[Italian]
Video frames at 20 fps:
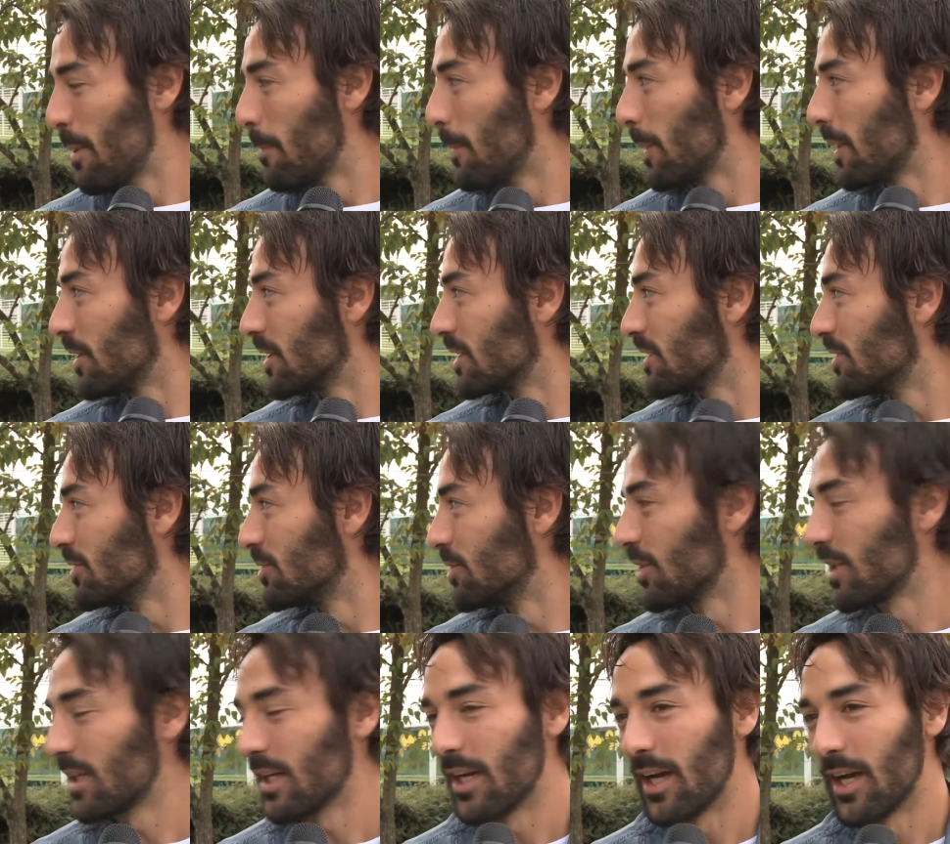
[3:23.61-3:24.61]
però si
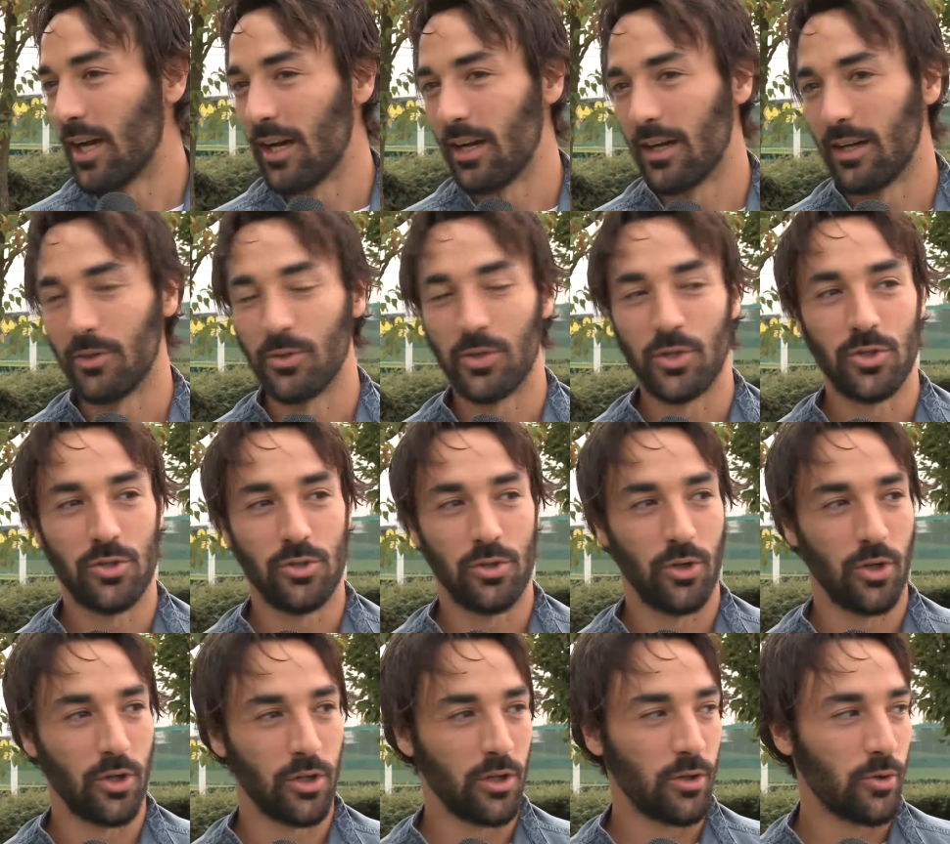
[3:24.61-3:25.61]
gioca ogni
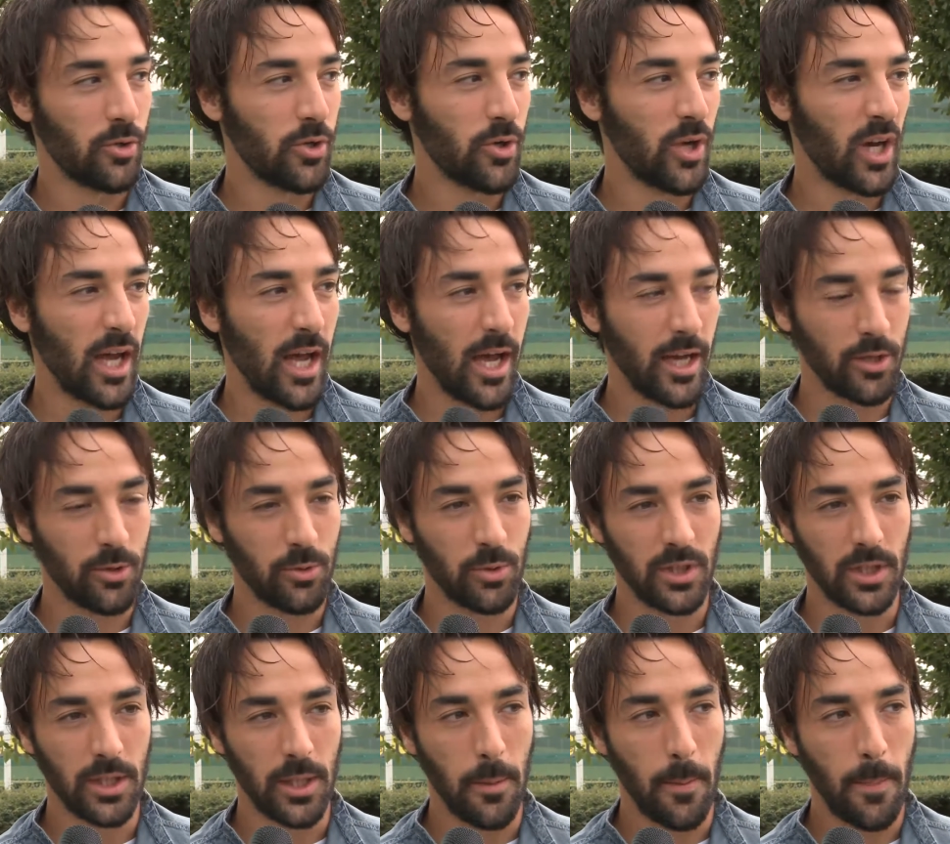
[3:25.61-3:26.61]
giorno, ogni orario,
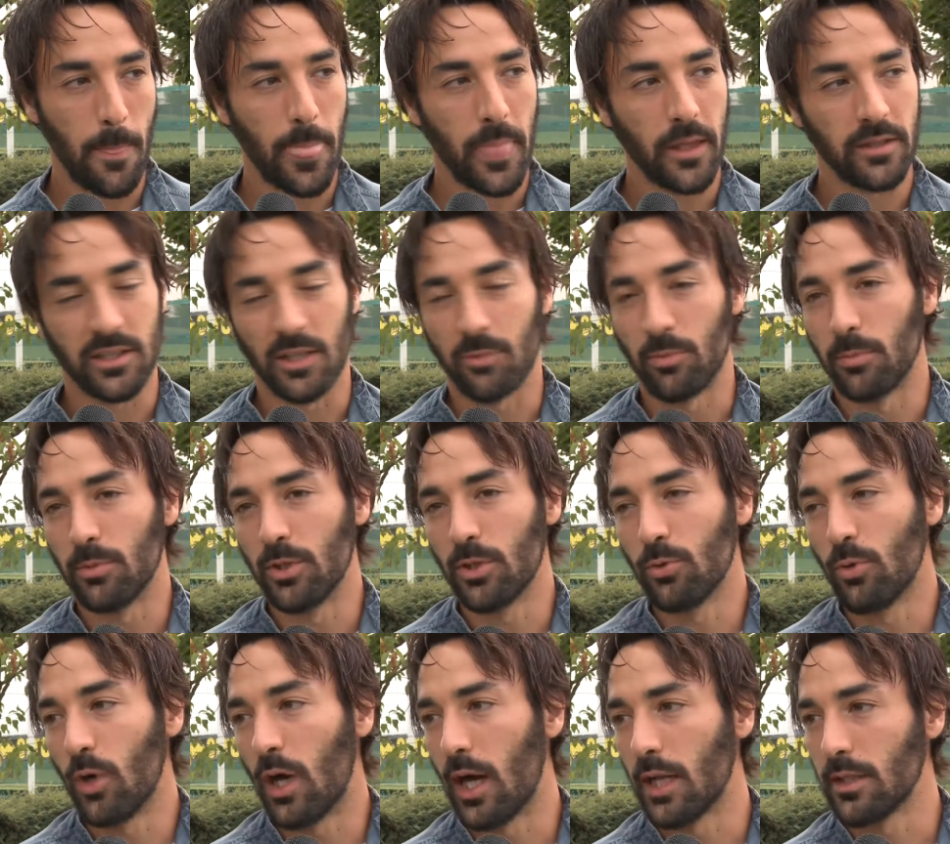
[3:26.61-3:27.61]
quindi siamo
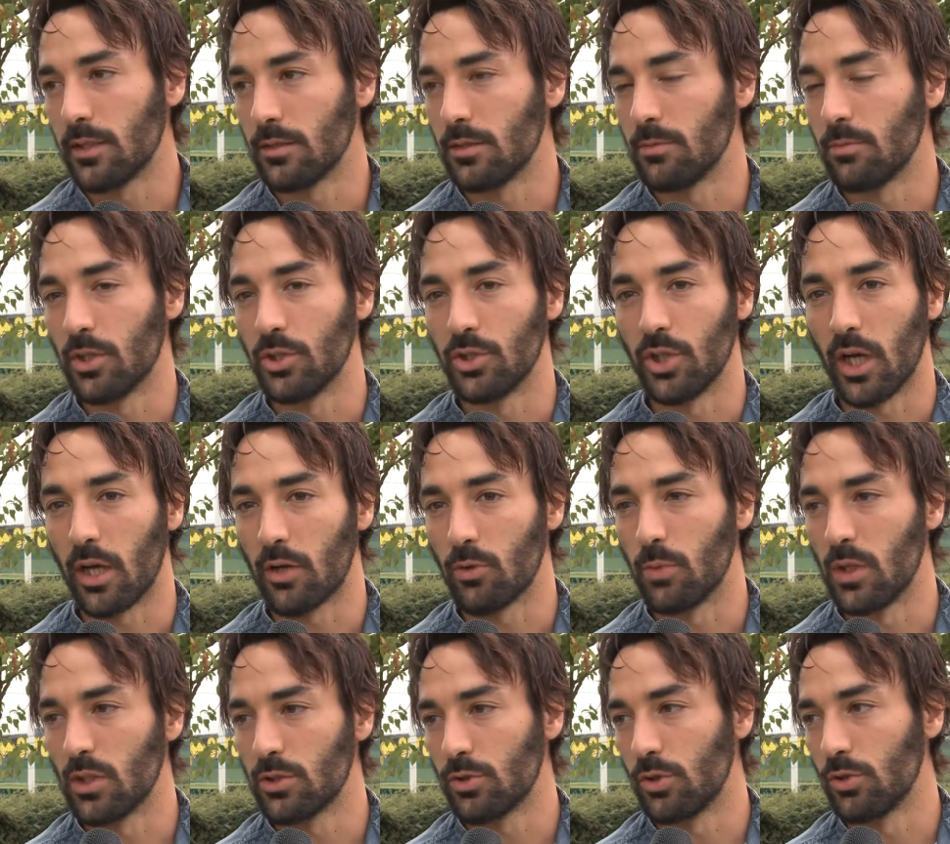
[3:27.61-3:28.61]
abituati, si mangerà
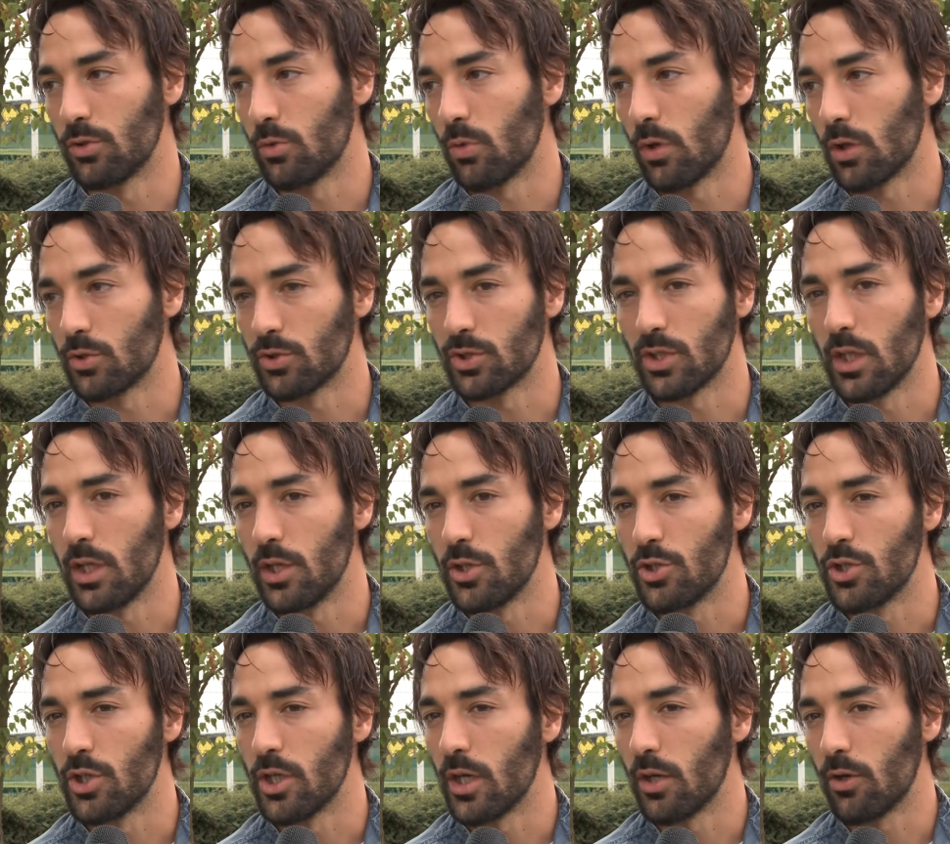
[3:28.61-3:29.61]
come al solito qualcosa di
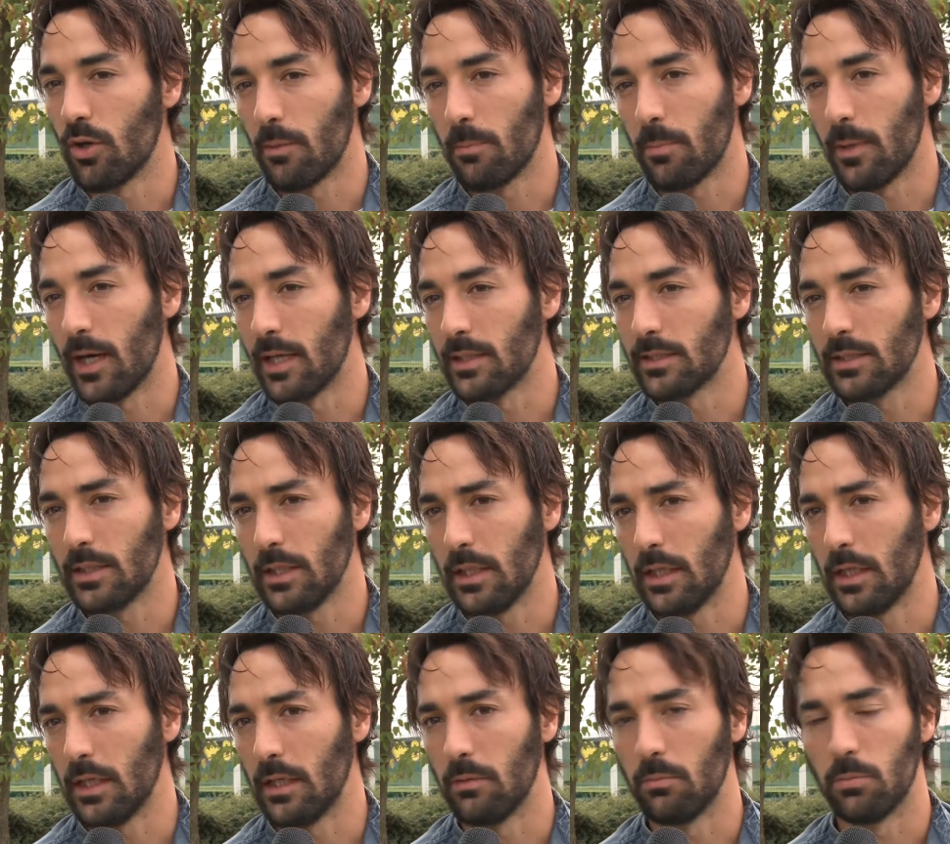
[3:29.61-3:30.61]
leggero, la
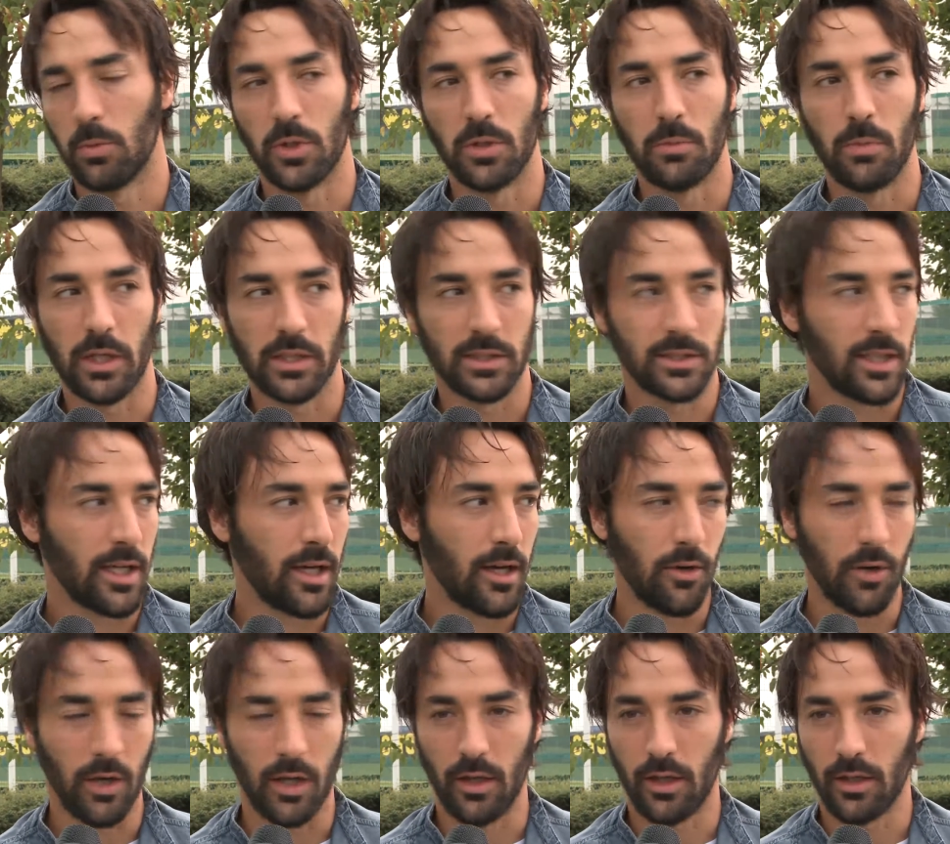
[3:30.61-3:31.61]
pasta, un po' di
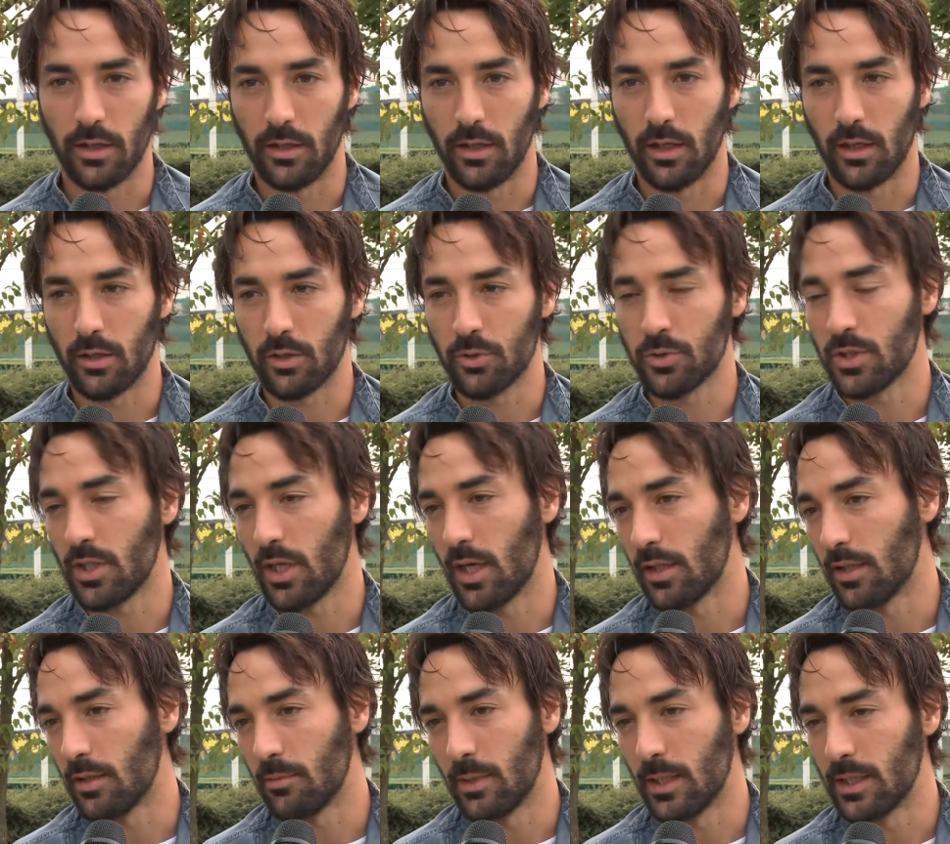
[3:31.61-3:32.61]
bresaola, della
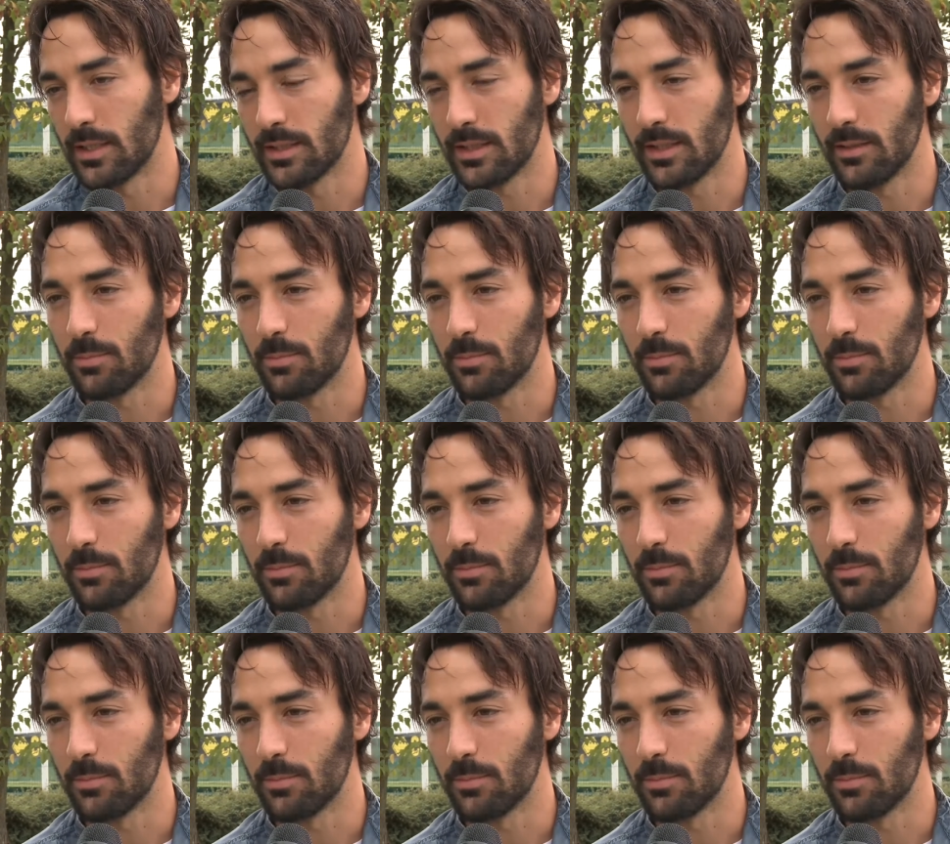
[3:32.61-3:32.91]
crostata e basta.